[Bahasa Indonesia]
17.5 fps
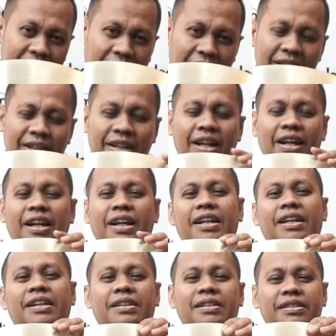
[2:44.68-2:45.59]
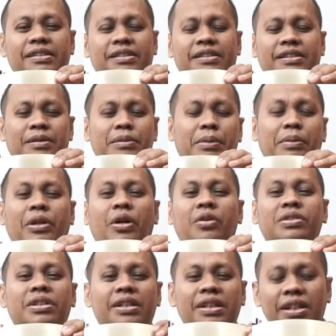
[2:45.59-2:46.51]
karena teman-teman
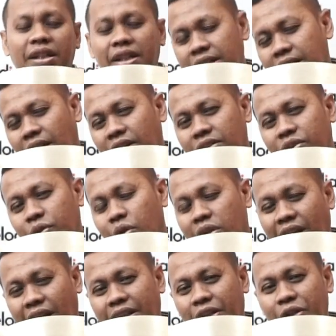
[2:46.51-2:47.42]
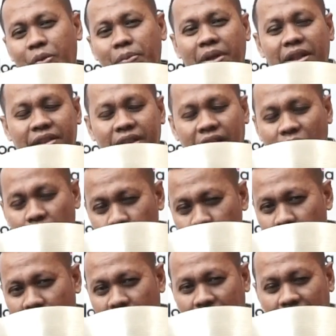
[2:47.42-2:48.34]
tahu sendiri kalau untuk red itu biasanya
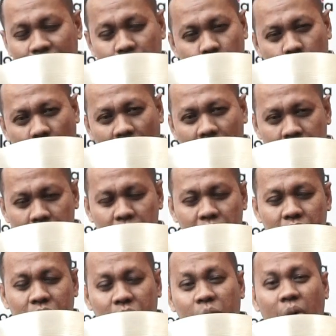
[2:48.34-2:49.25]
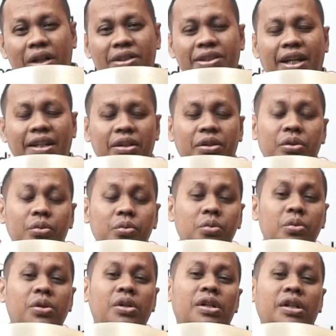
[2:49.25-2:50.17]
ukurannya 20 21
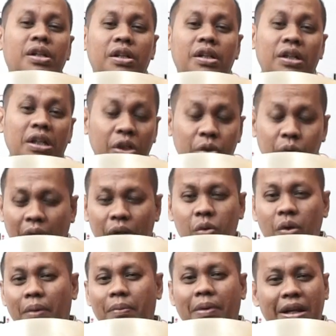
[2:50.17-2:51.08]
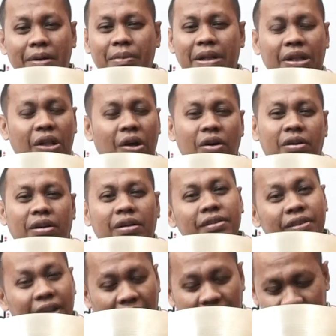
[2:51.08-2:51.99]
Dua-dua paling mentok.
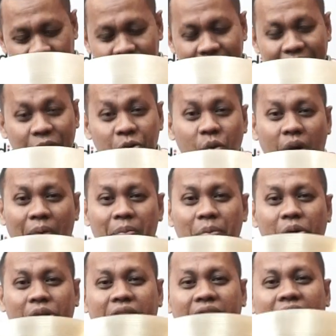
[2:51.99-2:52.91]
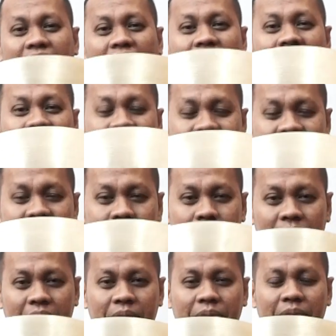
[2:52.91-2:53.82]
Nah, ini 23 inch,
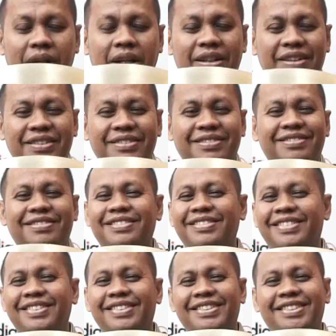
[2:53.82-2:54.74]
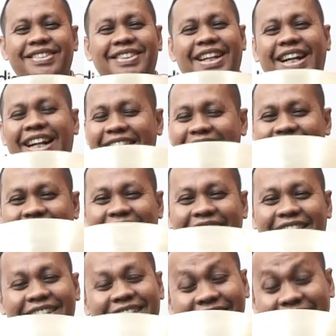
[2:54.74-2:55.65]
teman-teman.
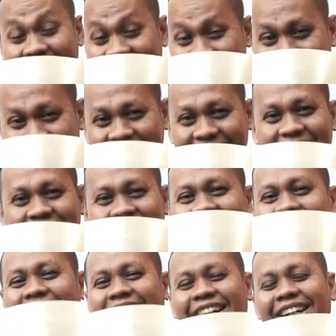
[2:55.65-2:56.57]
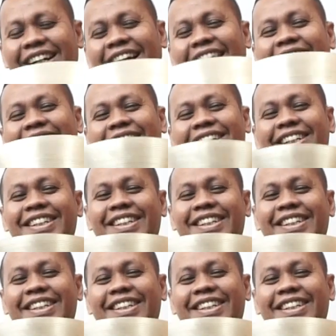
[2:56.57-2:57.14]
Sangat-sangat jarang dan langka.